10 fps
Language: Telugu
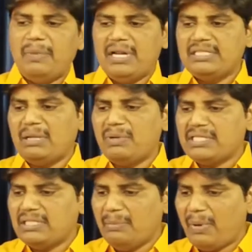మరి
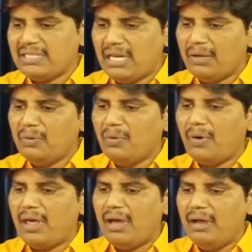సమస్త ప్రజలకు
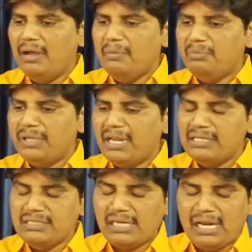కూడా మీరు
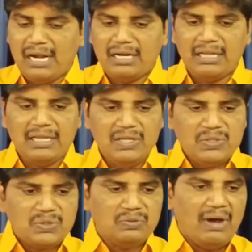ఏం చేయాలంటే
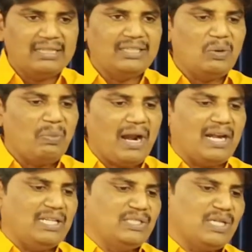సువార్తను
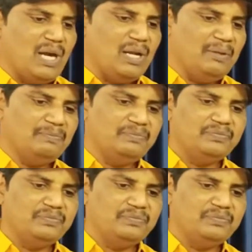ప్రకటించండి